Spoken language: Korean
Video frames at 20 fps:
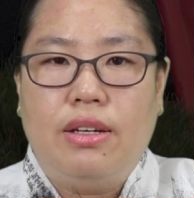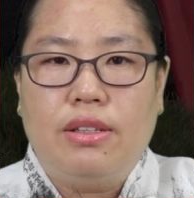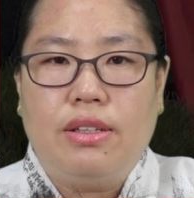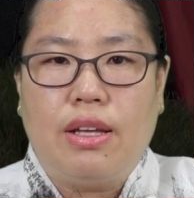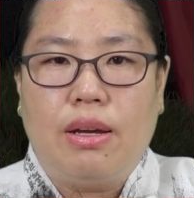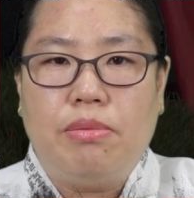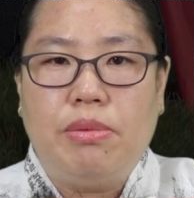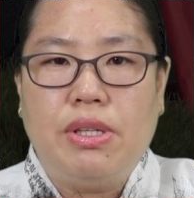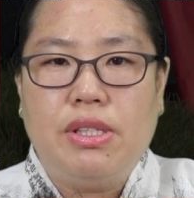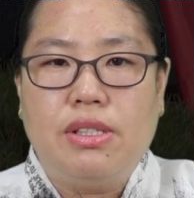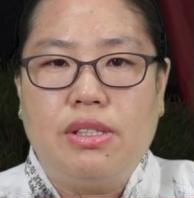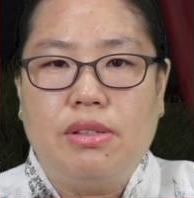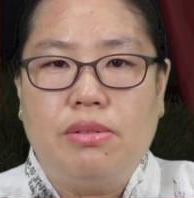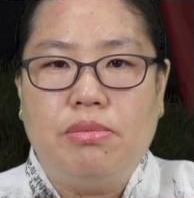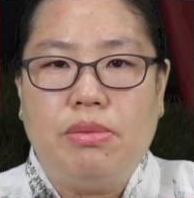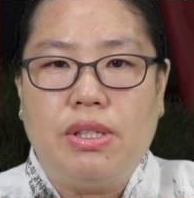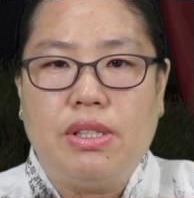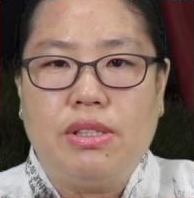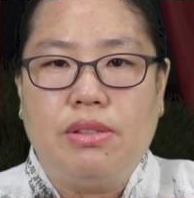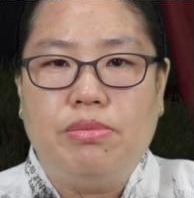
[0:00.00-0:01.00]
다만 지금
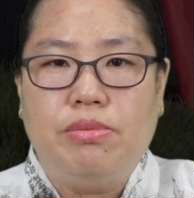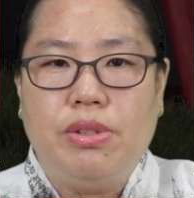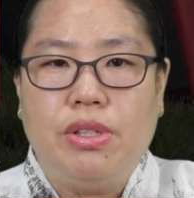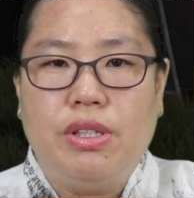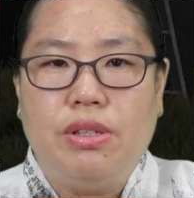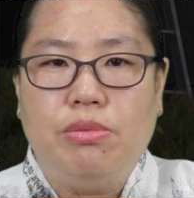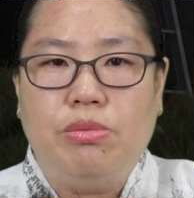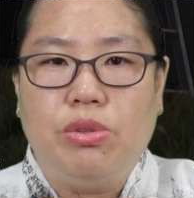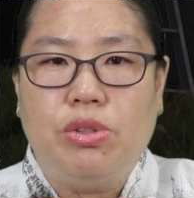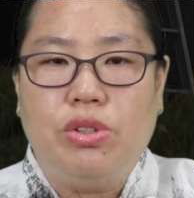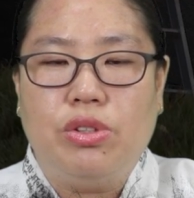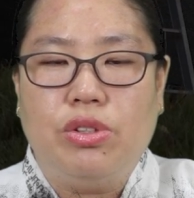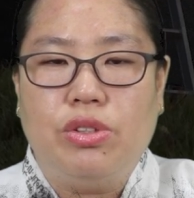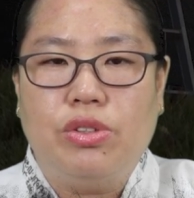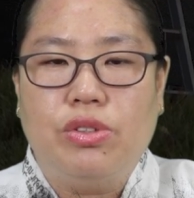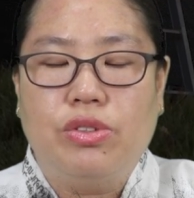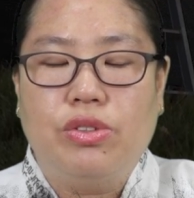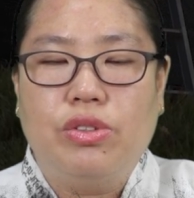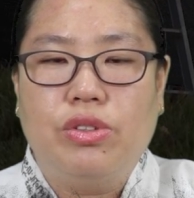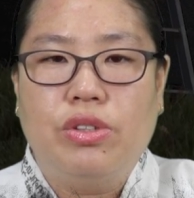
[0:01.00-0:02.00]
말씀드린 분들
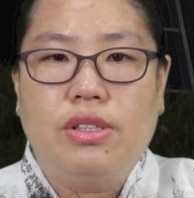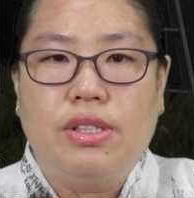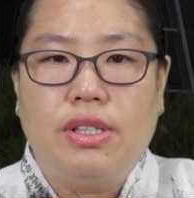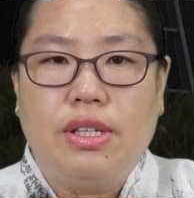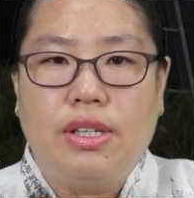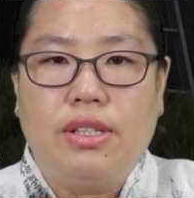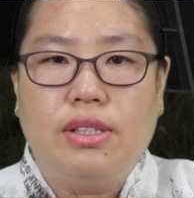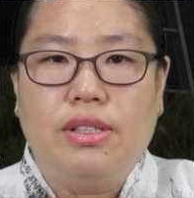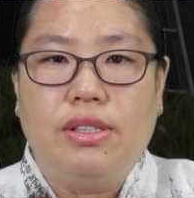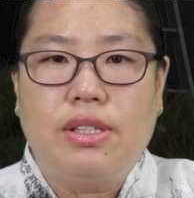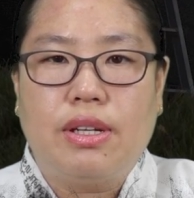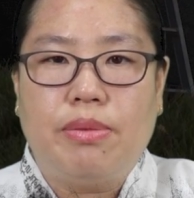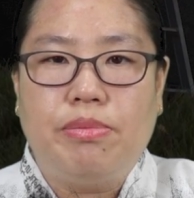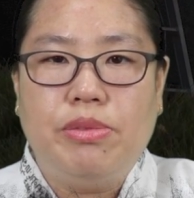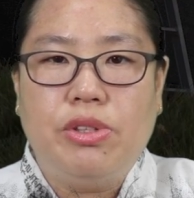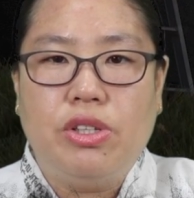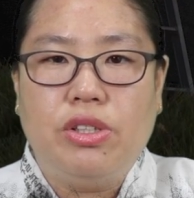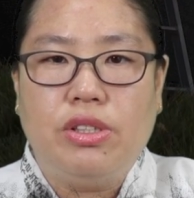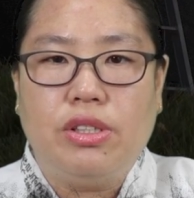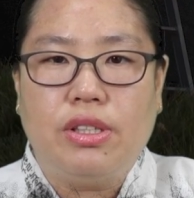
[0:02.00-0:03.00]
중 최근
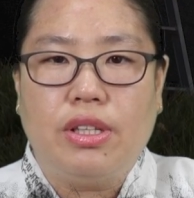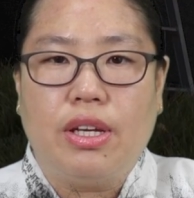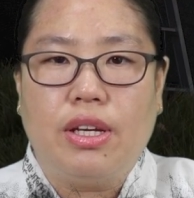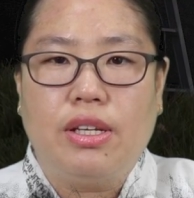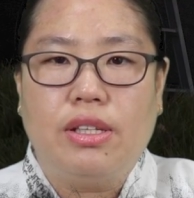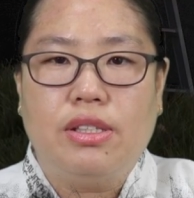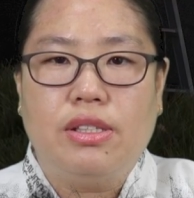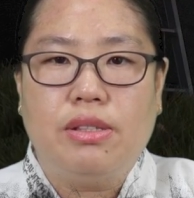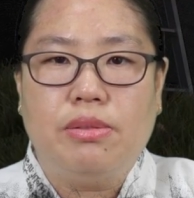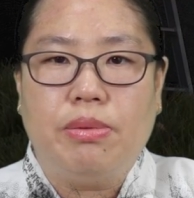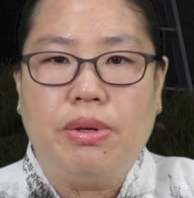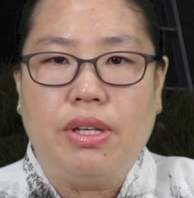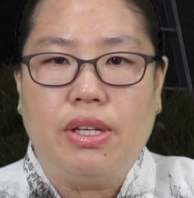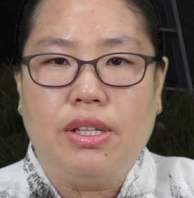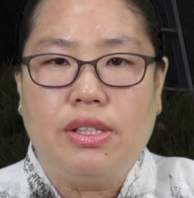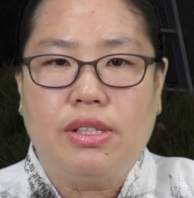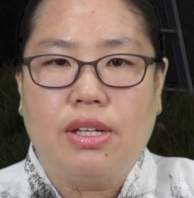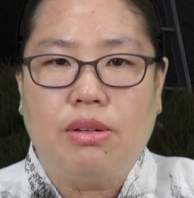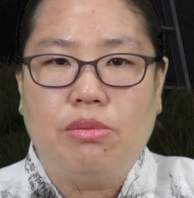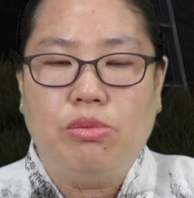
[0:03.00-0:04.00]
3년 이내 집안에
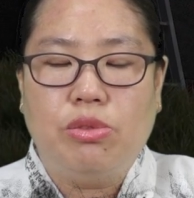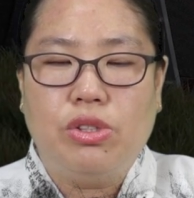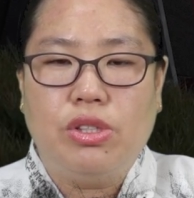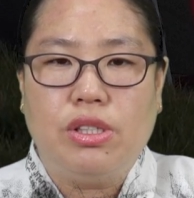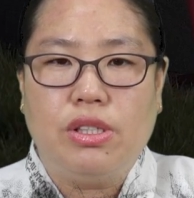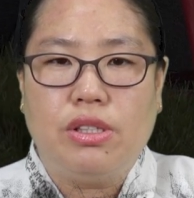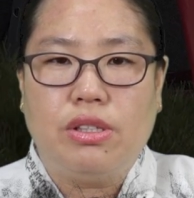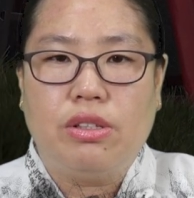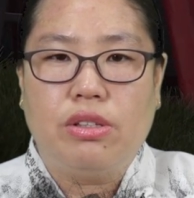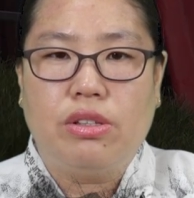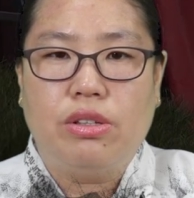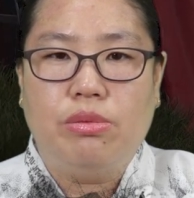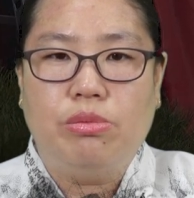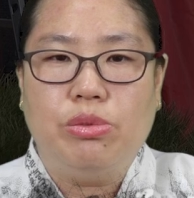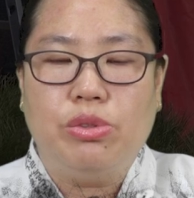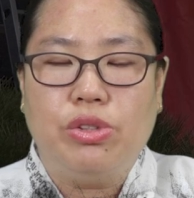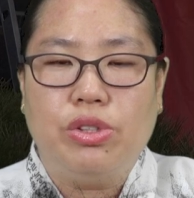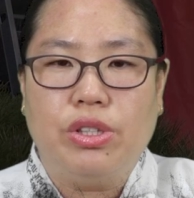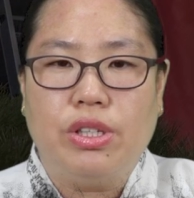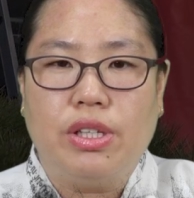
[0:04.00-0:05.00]
상문이 있었던
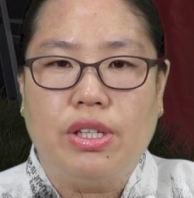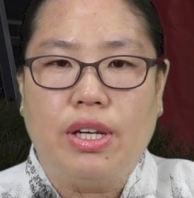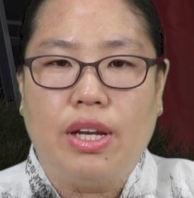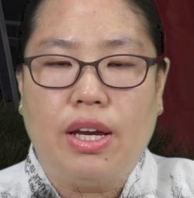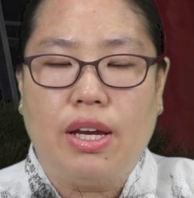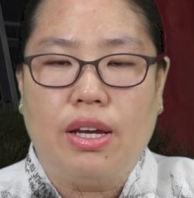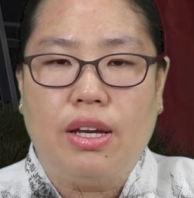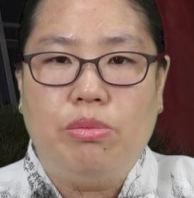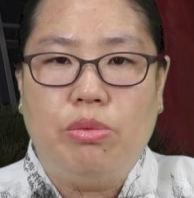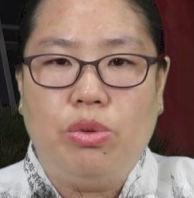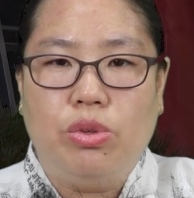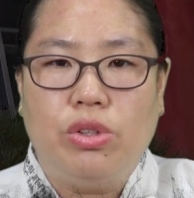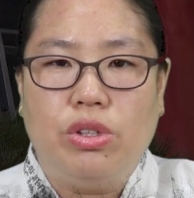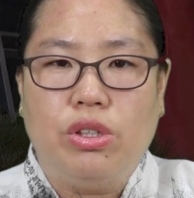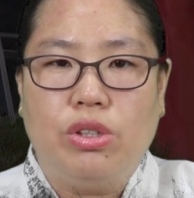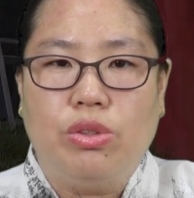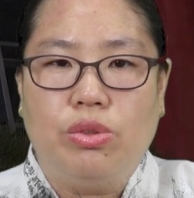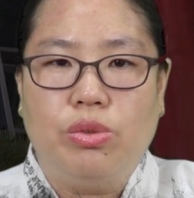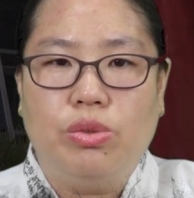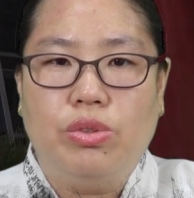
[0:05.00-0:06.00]
분들이나
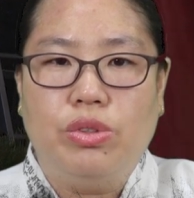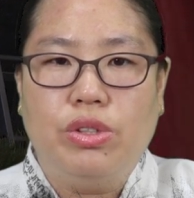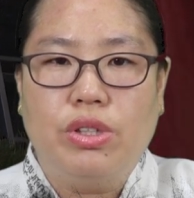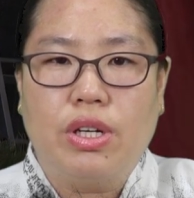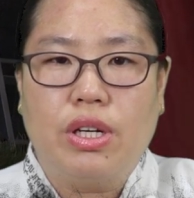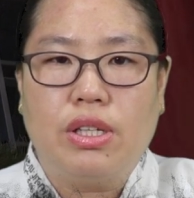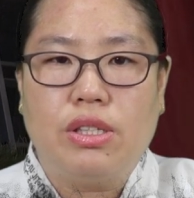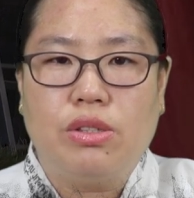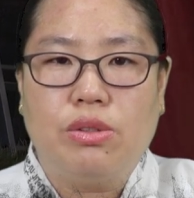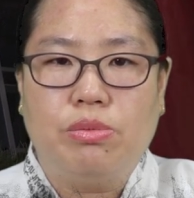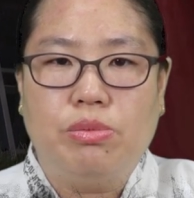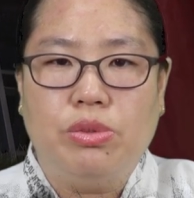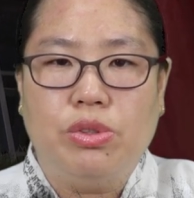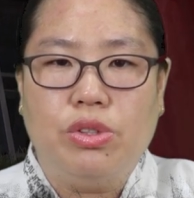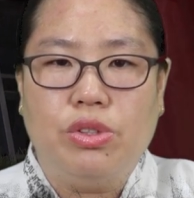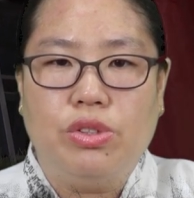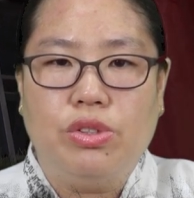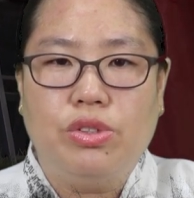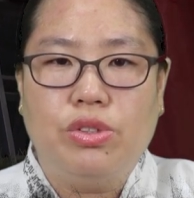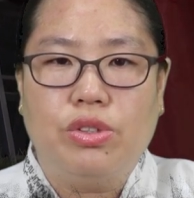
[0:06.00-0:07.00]
본인 또는
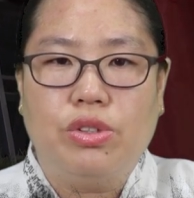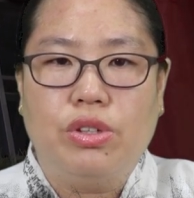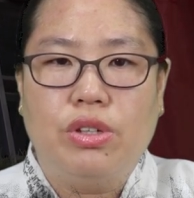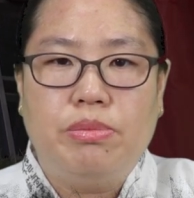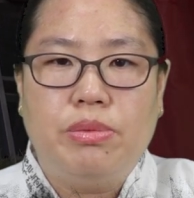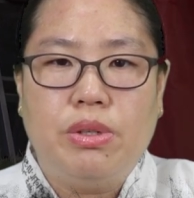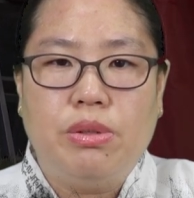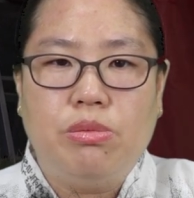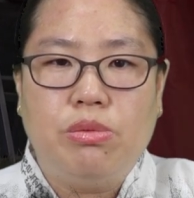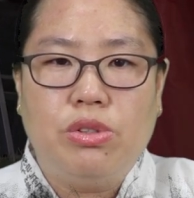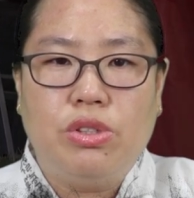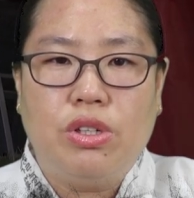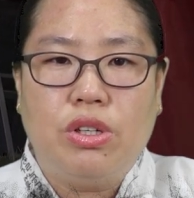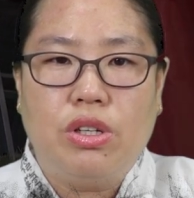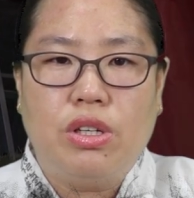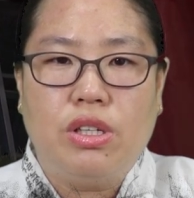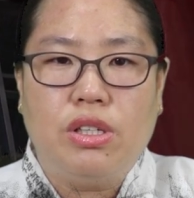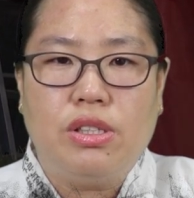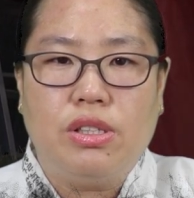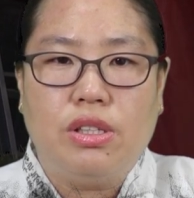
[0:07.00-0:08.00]
가족분들 중
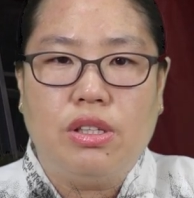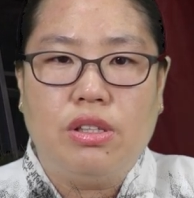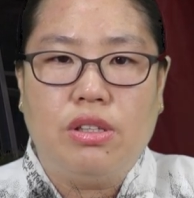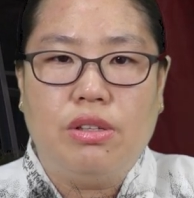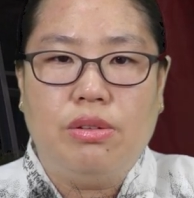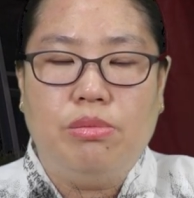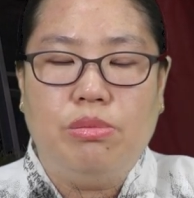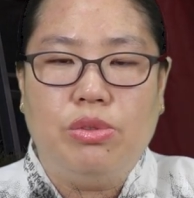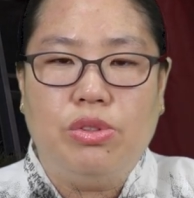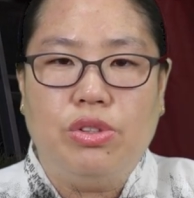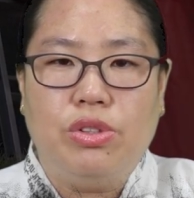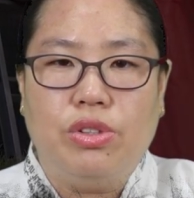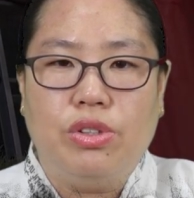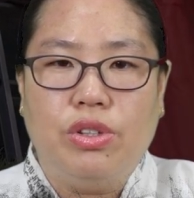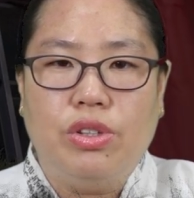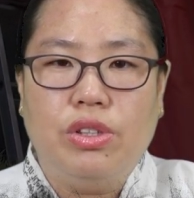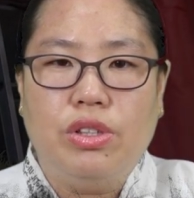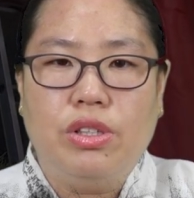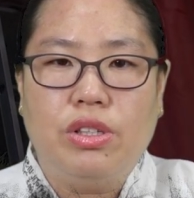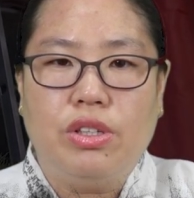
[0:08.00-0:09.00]
피부정이 있었던
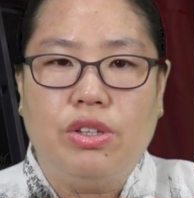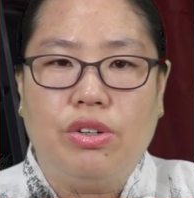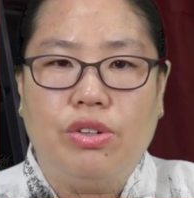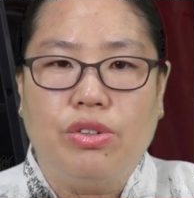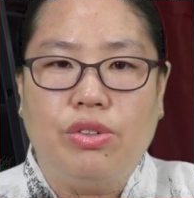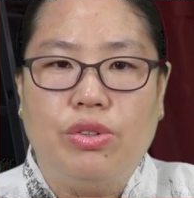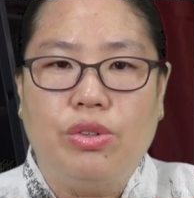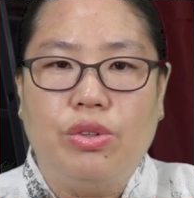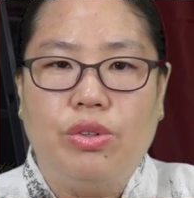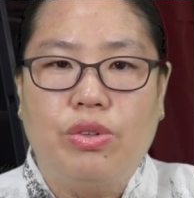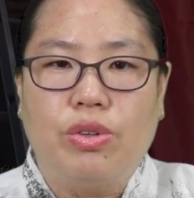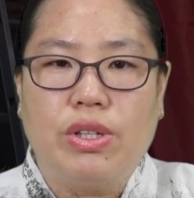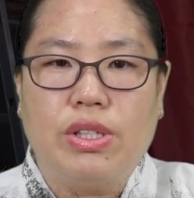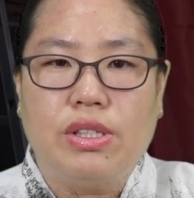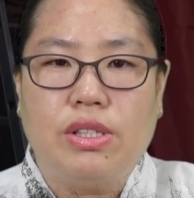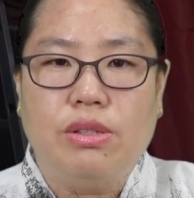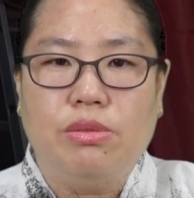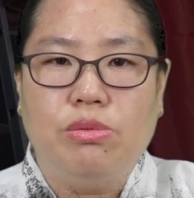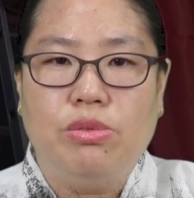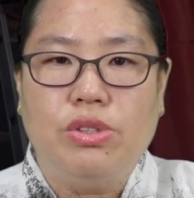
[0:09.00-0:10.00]
분들은 역으로
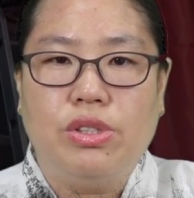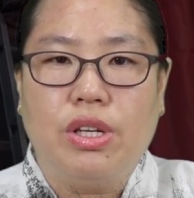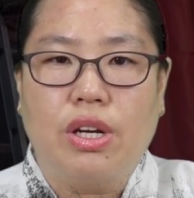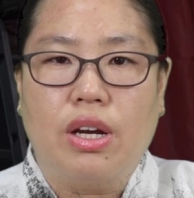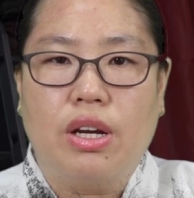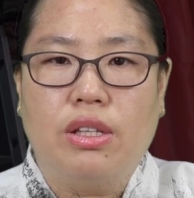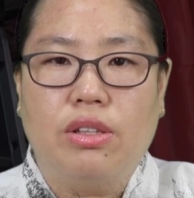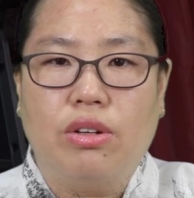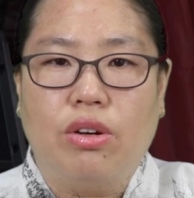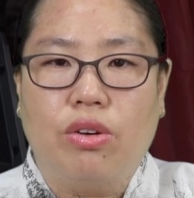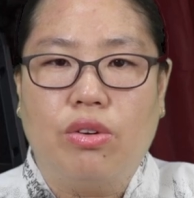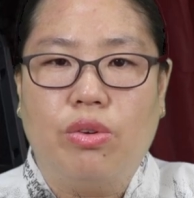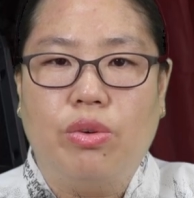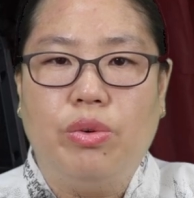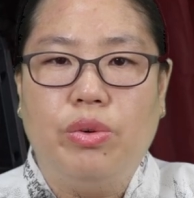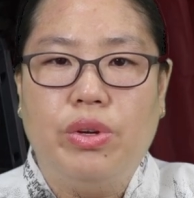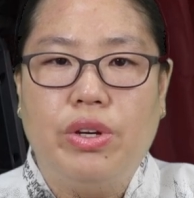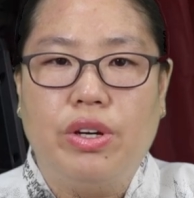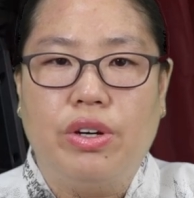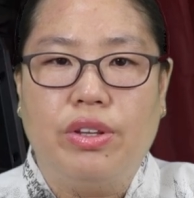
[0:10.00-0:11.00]
관제 문제가 더
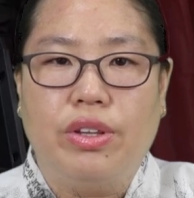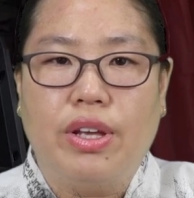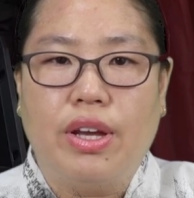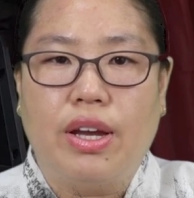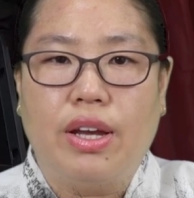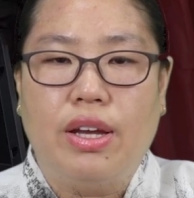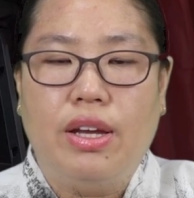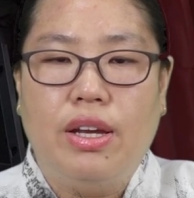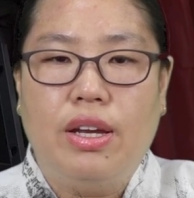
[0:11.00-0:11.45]
꼬이거나